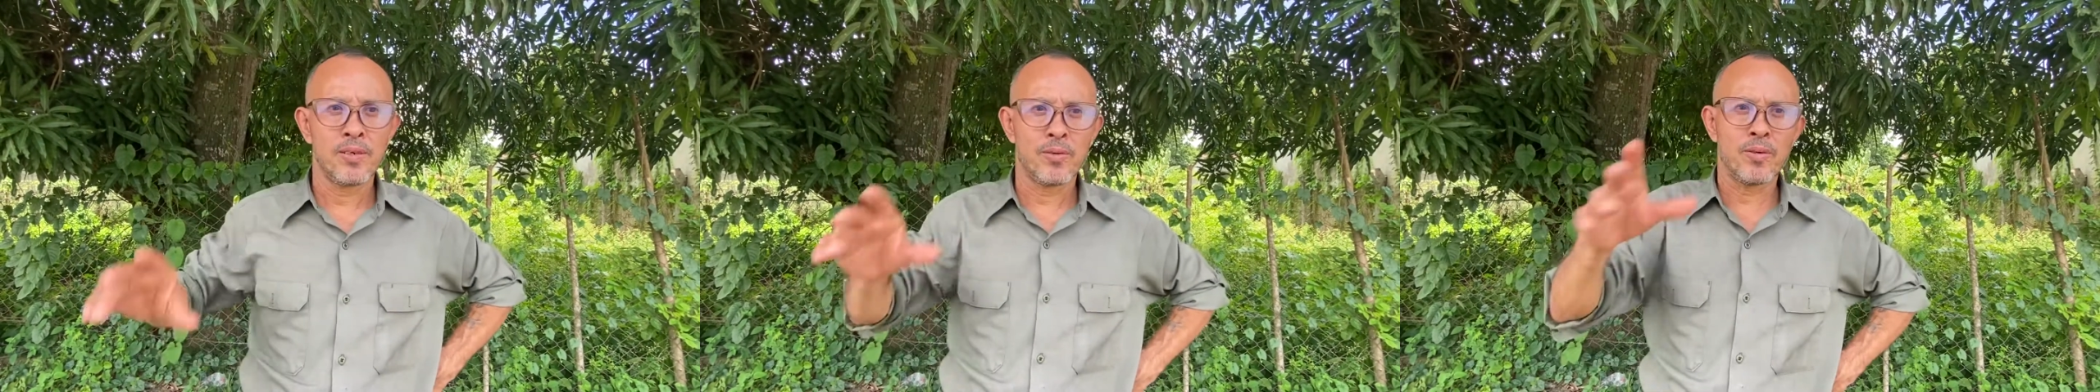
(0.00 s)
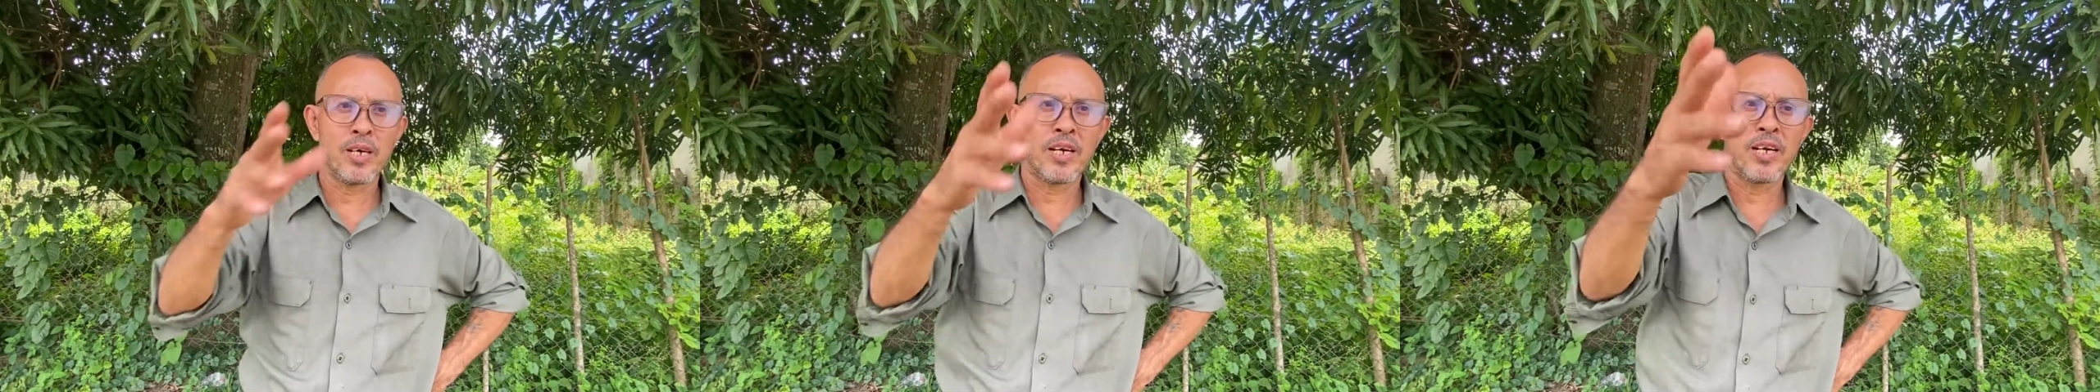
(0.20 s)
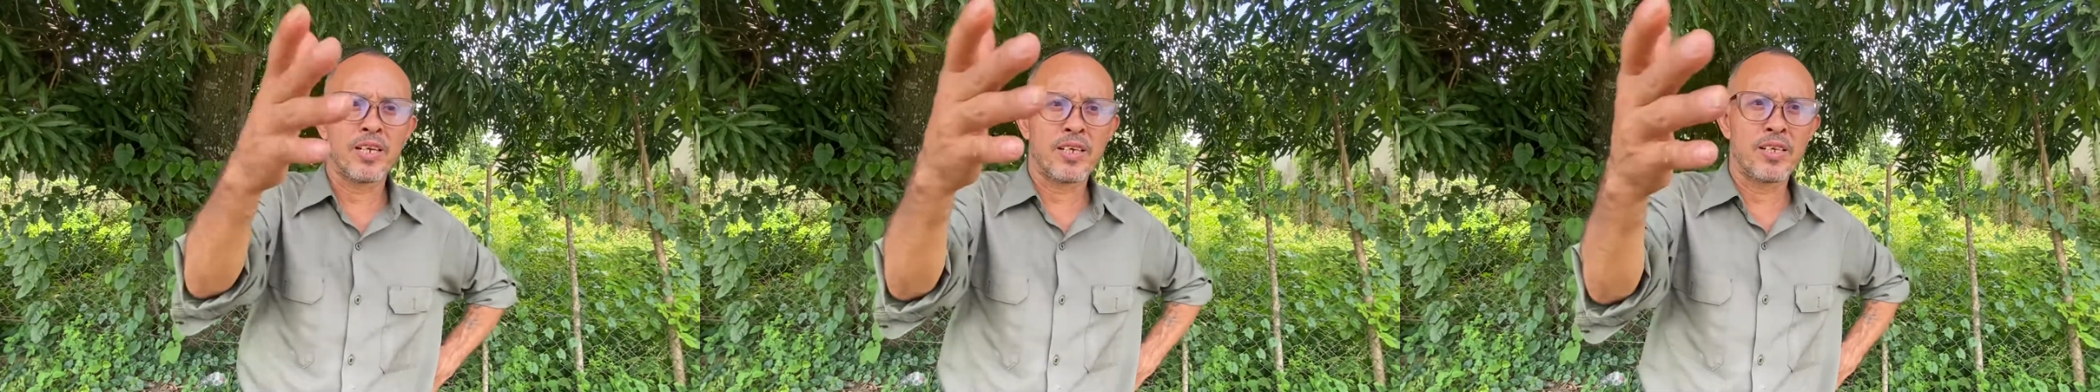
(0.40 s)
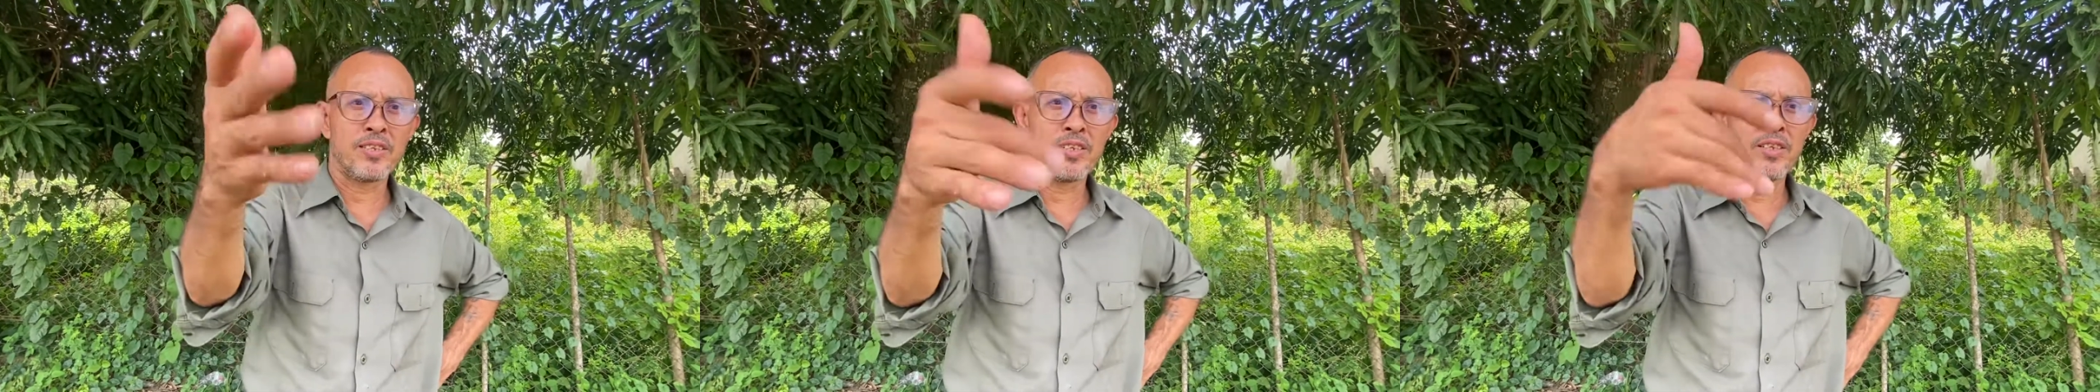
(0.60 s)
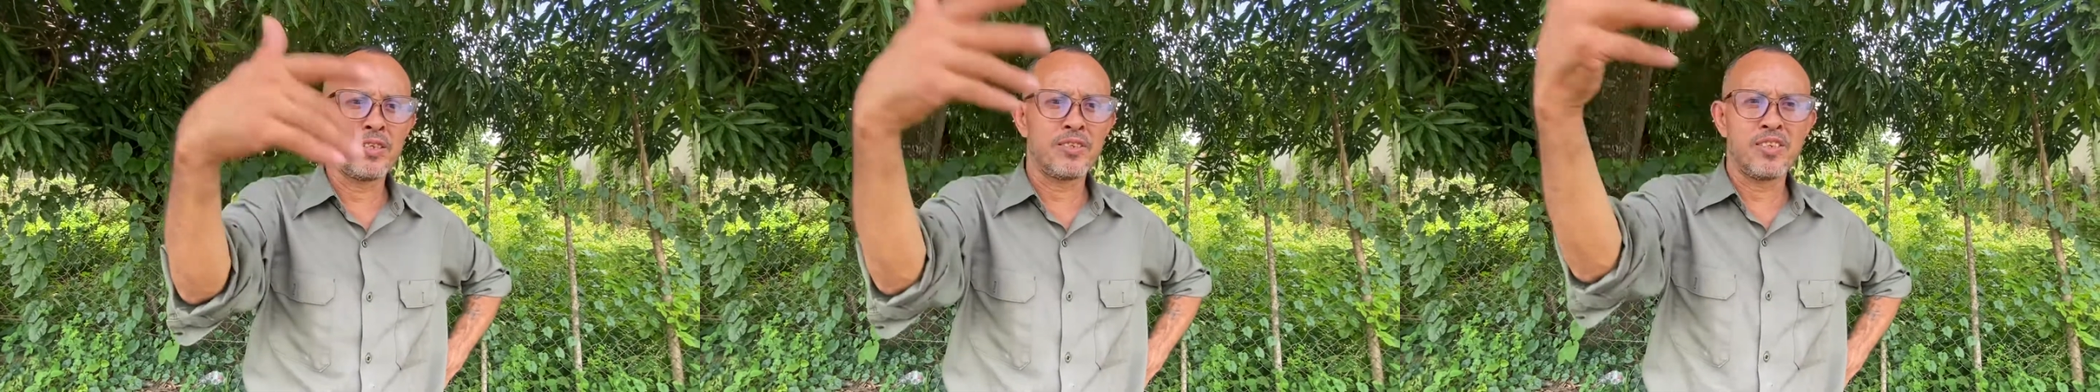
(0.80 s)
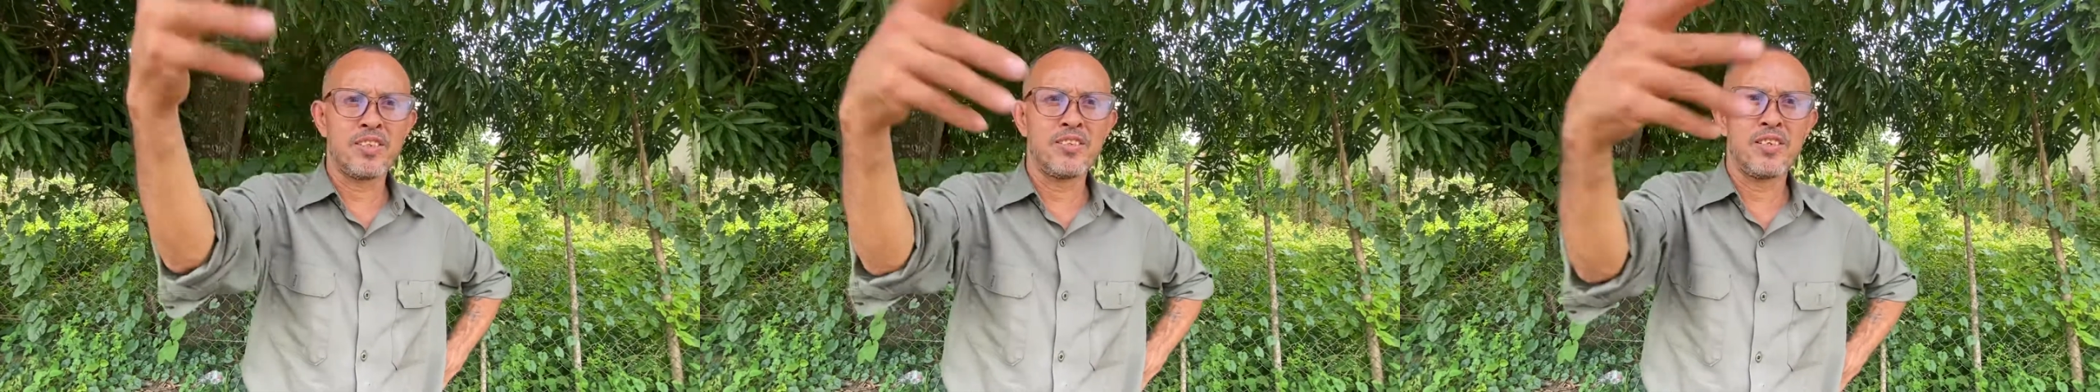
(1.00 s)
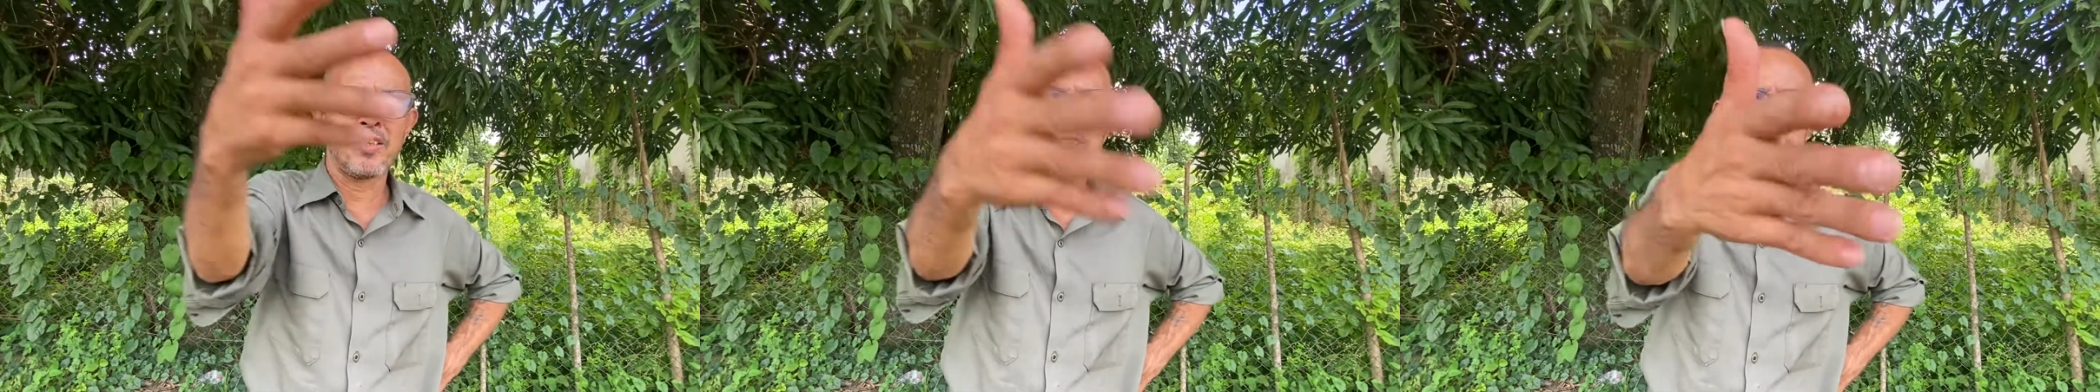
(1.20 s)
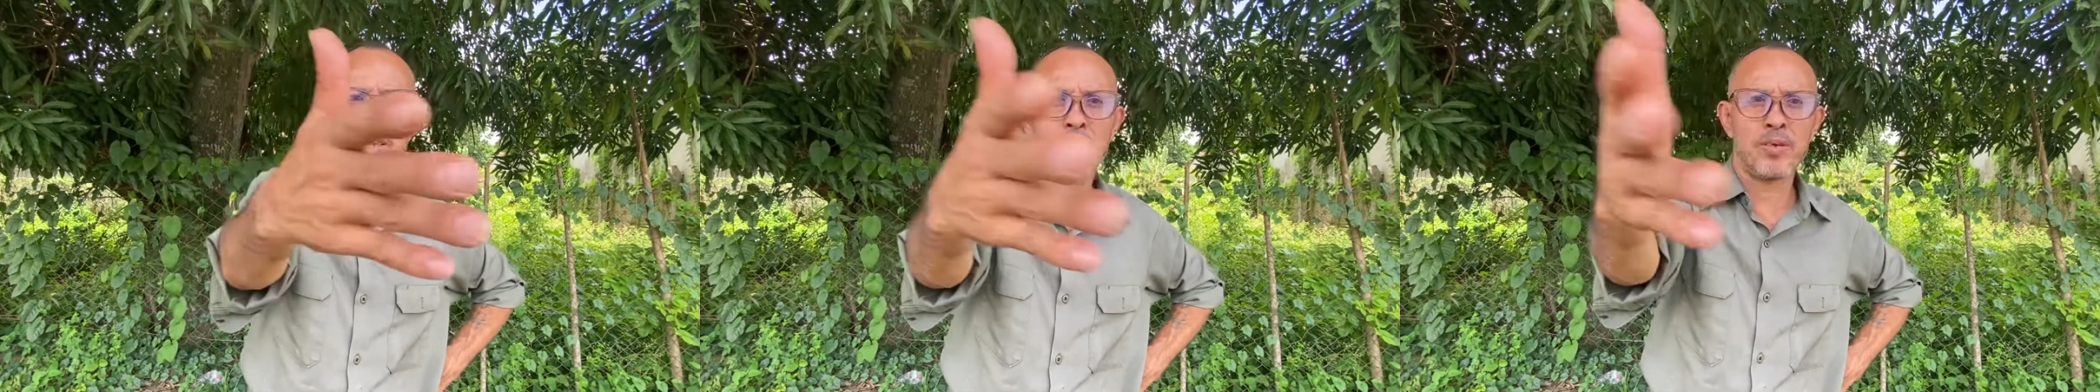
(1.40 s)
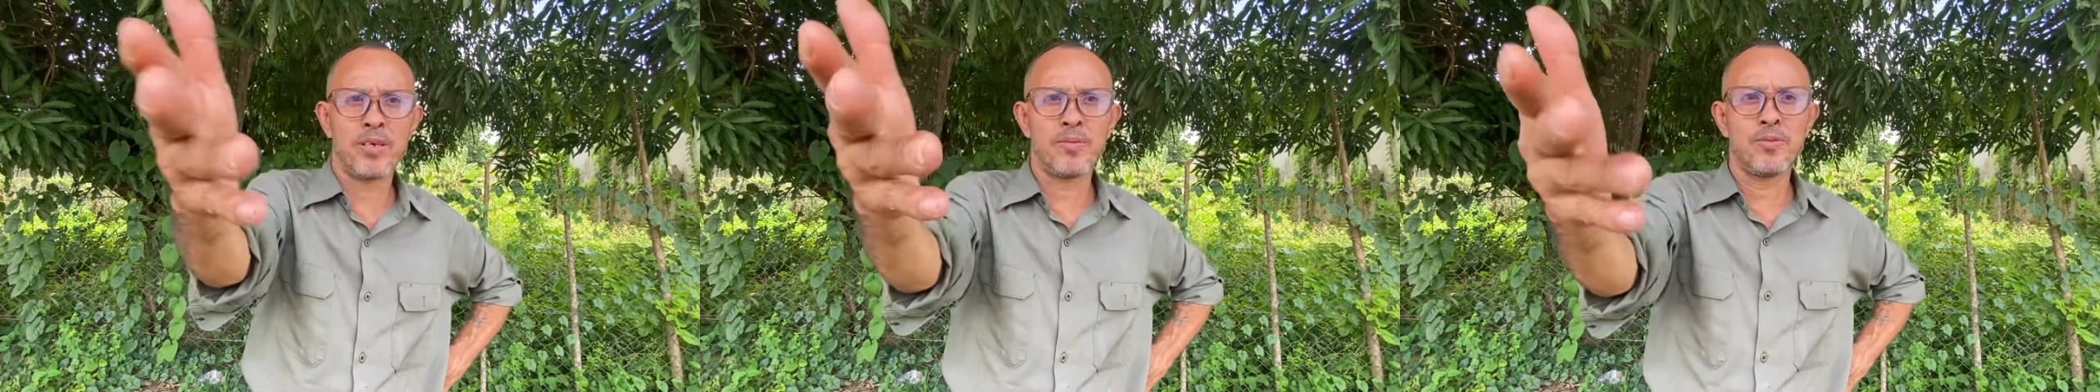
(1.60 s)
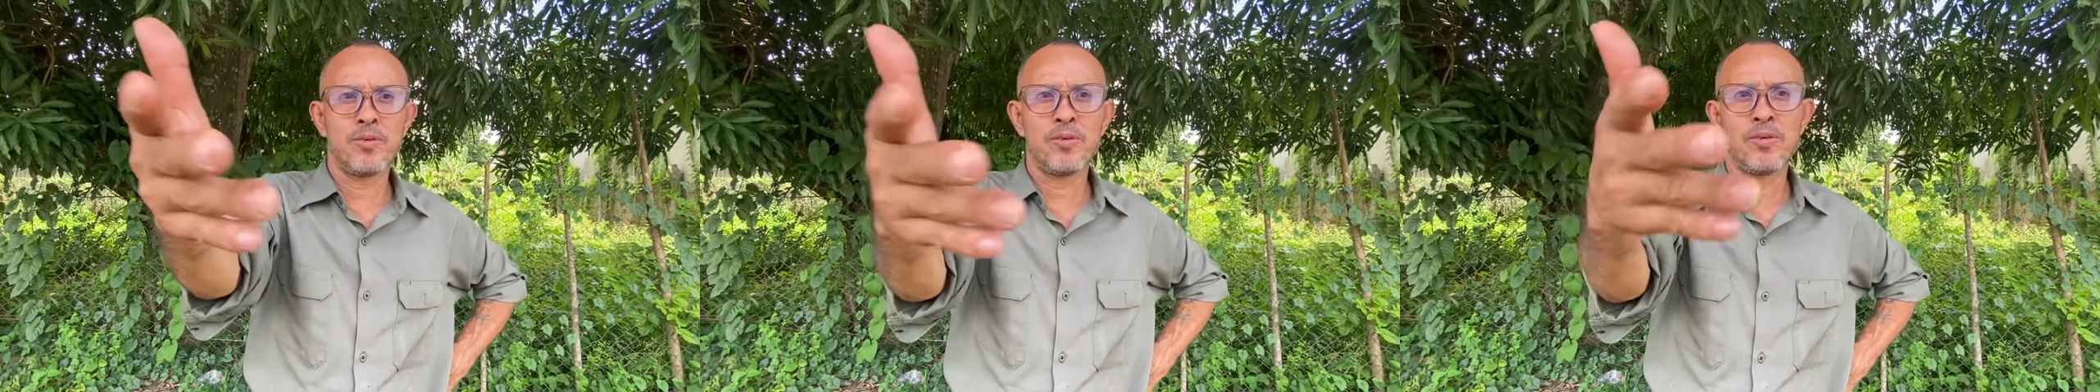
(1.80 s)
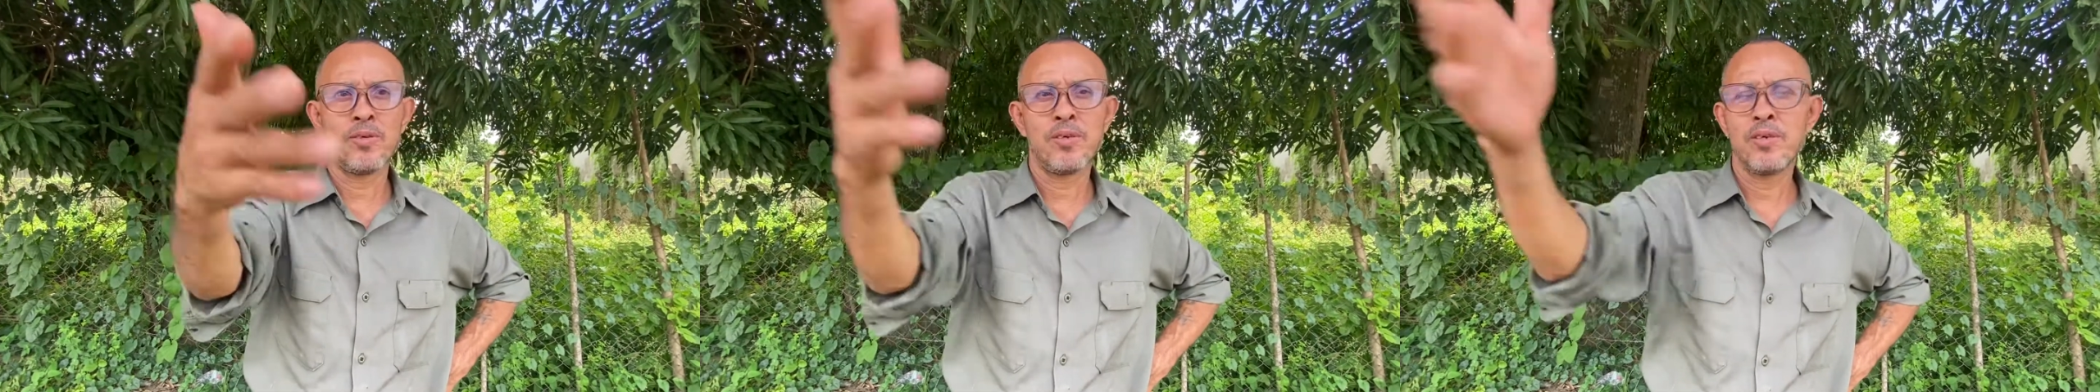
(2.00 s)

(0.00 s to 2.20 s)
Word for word: Una guerra sin, sin sentido, le llamo yo.